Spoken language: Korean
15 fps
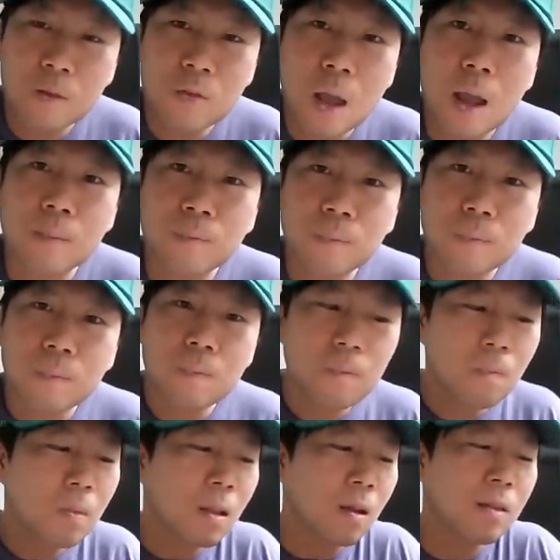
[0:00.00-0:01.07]
근데
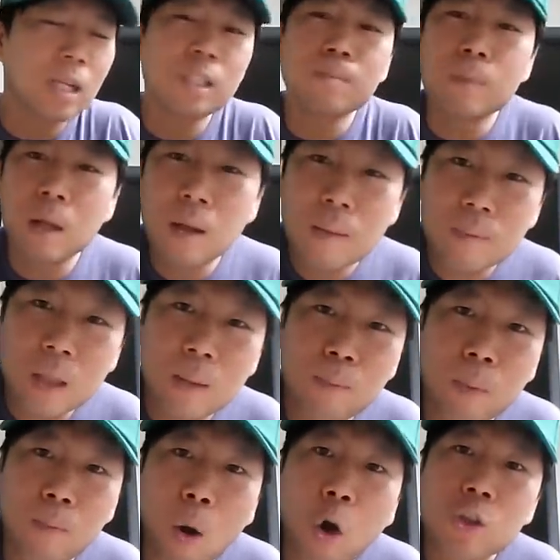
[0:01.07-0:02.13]
나 지금
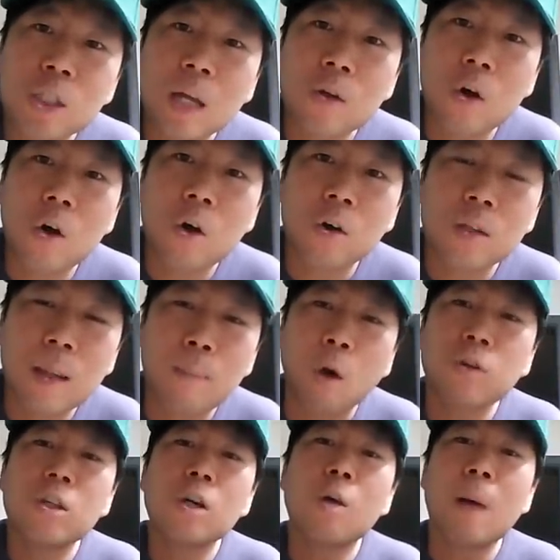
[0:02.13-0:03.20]
뭐, 먹었잖아. 근데
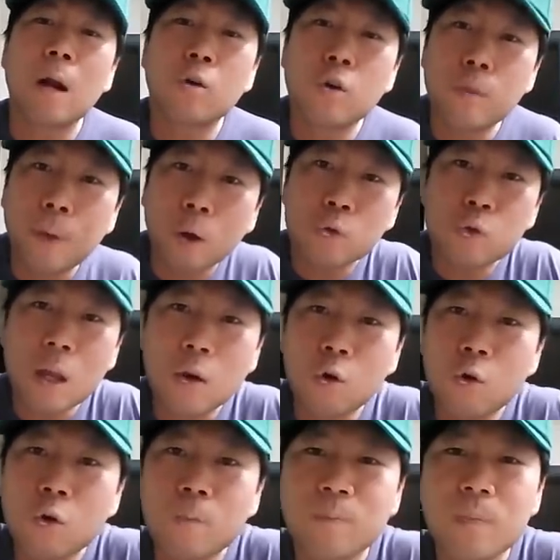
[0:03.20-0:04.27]
먹는 거 말고 평소에
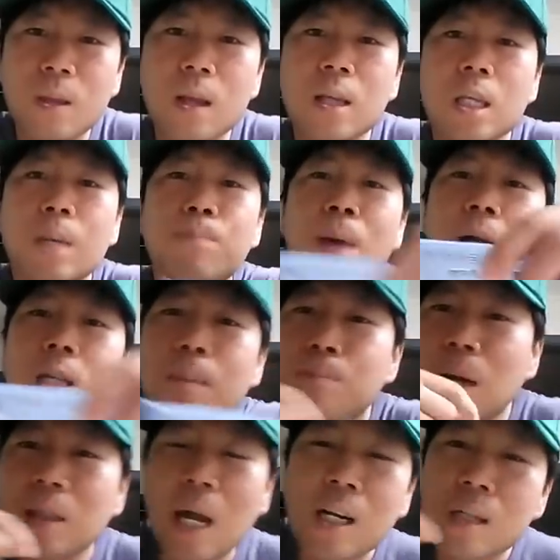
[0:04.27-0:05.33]
이걸로 이빨
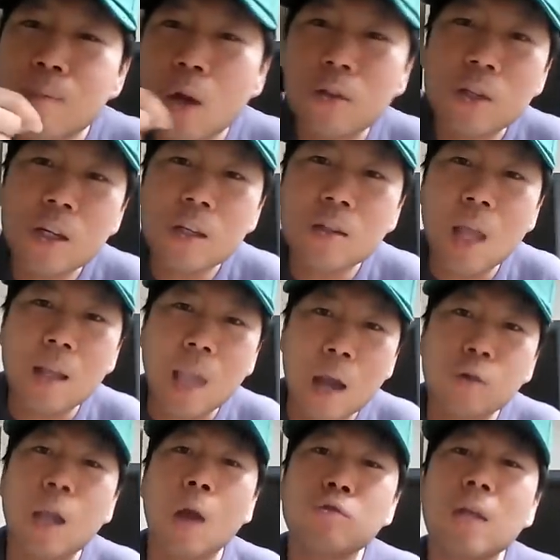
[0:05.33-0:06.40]
이빨 닦으면은 되게
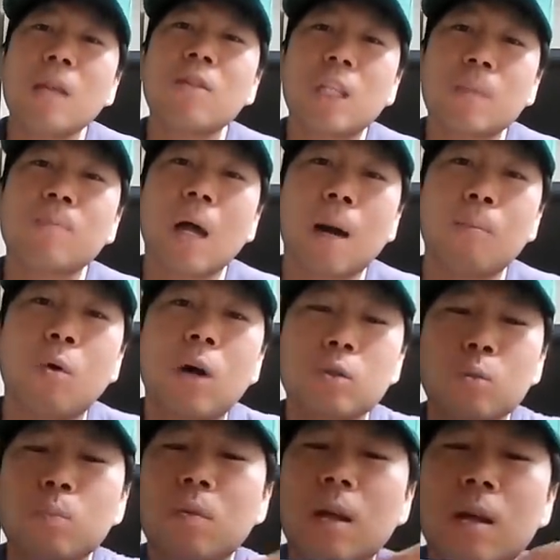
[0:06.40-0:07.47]
개운, 개운한 느낌 나. 뭔가
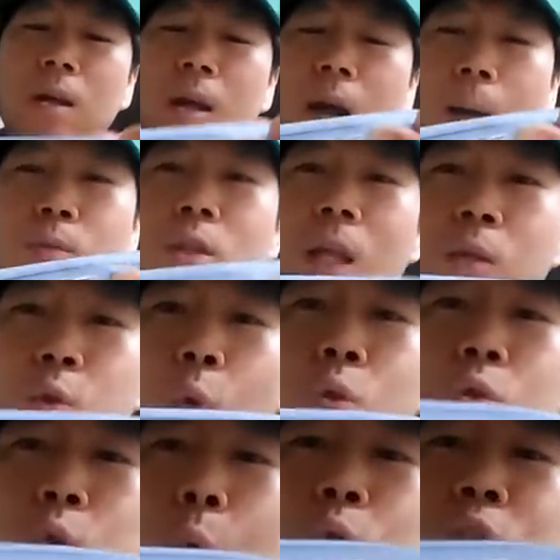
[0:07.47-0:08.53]
좀 아무튼 되게
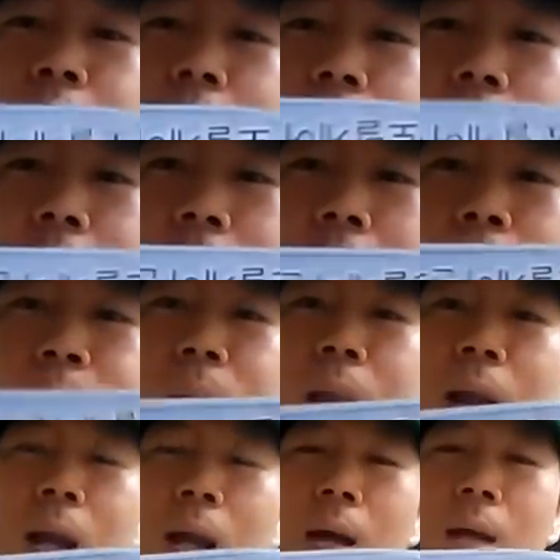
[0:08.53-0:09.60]
좋은 좋은 치약이야 이게.